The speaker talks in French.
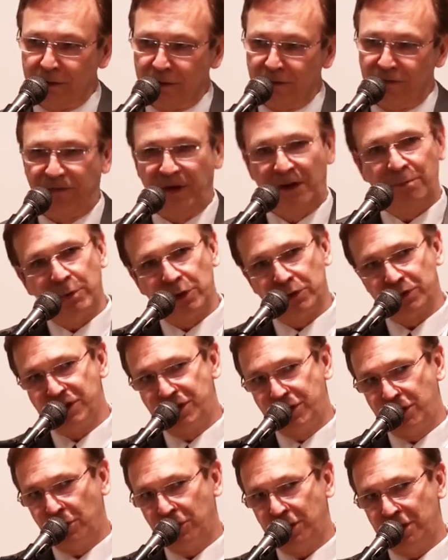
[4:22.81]
fait
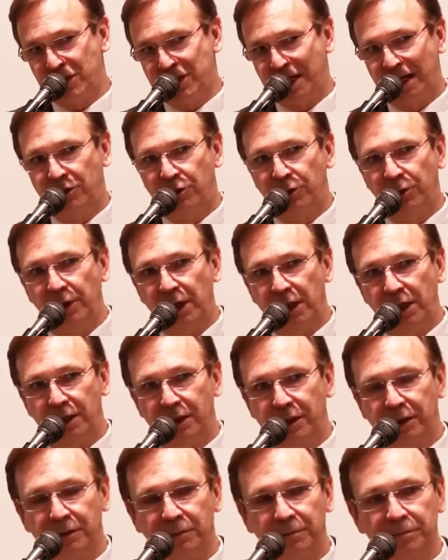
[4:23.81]
mention de sa
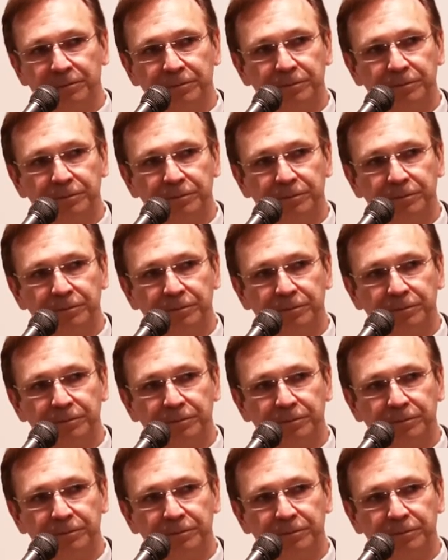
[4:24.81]
tunique,